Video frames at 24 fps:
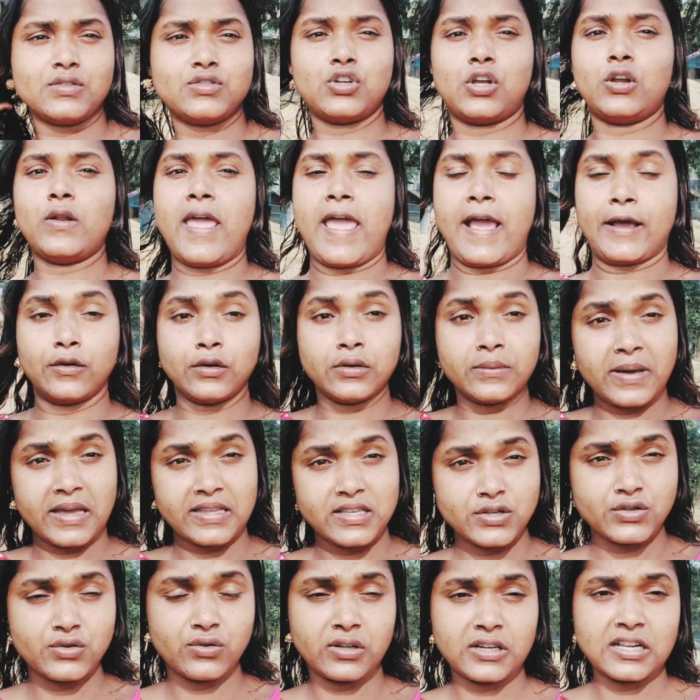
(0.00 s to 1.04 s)
চলো এখন
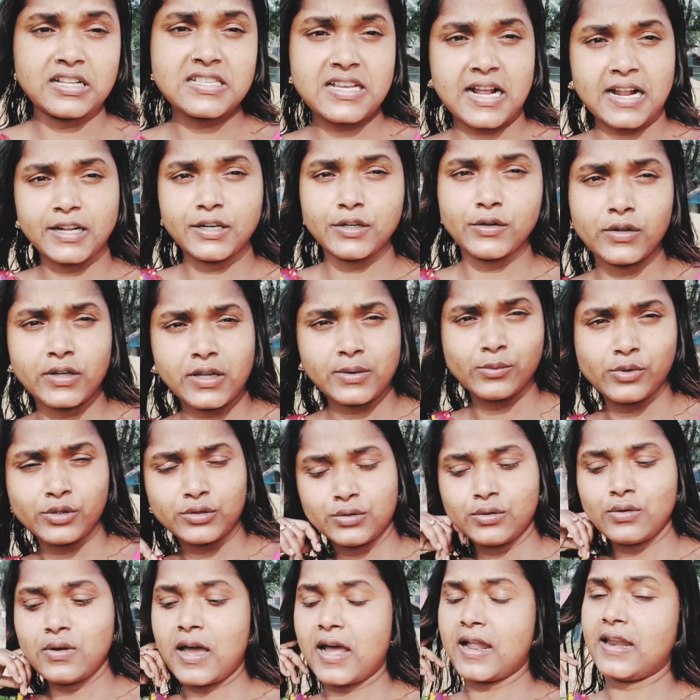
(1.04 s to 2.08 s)
বাজে সকাল সাড়ে নটা
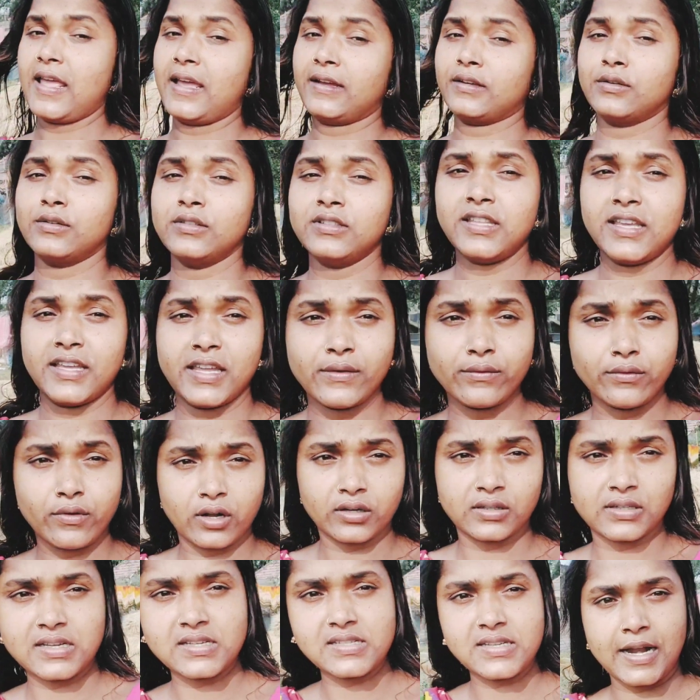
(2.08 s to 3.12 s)
মতো আর এখন থেকে
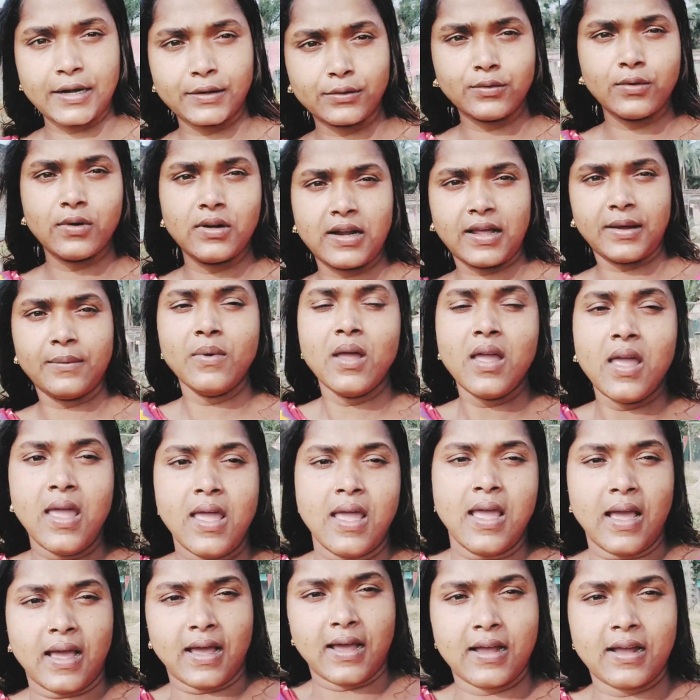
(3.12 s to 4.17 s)
ব্লগটা স্টার্ট করলাম
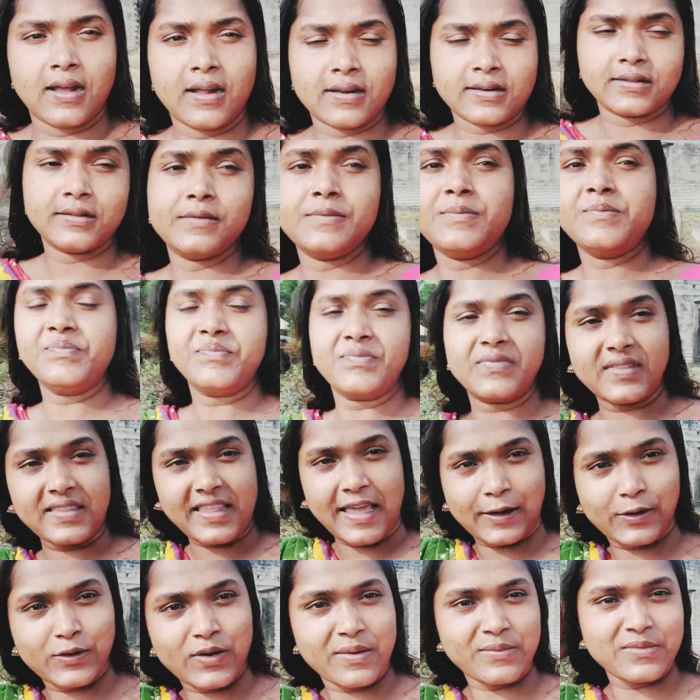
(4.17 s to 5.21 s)
আর
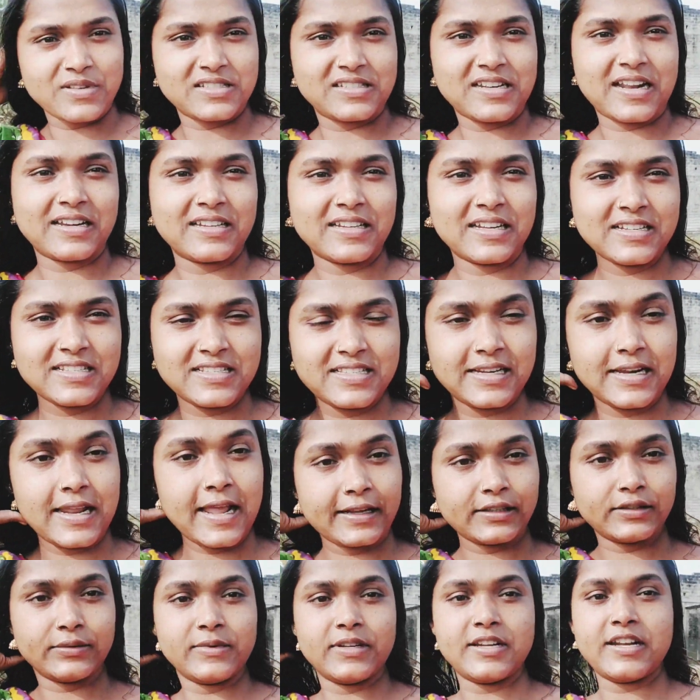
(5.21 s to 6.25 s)
দেখো আমি স্নান টান সেরে
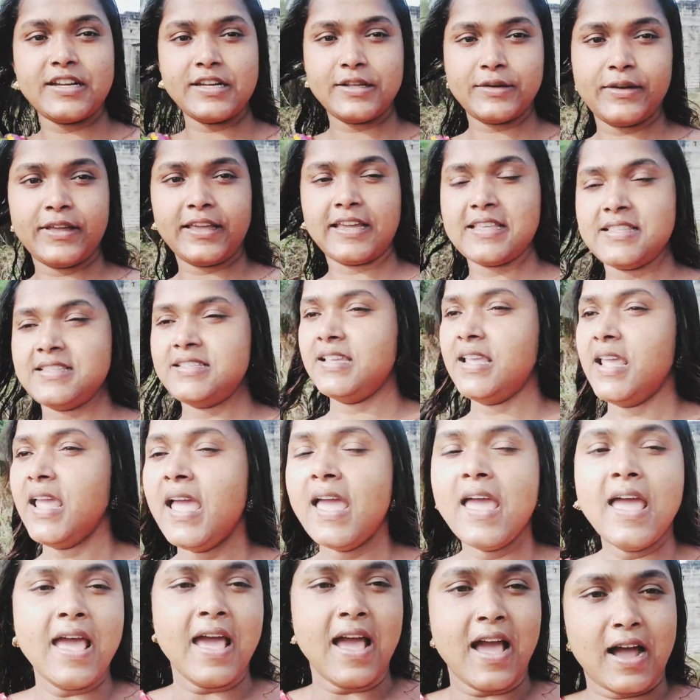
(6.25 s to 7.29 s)
একদমই রেডি হয়ে গেছি
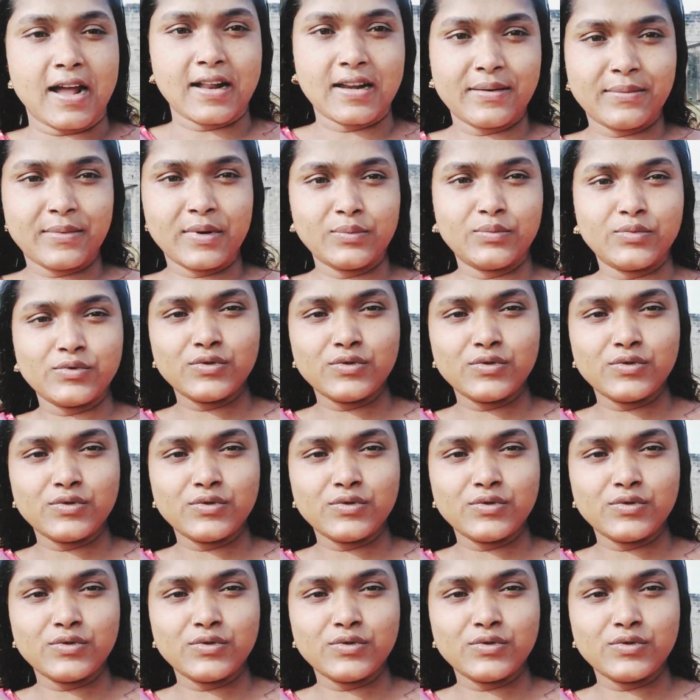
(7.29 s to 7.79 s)
আর আমার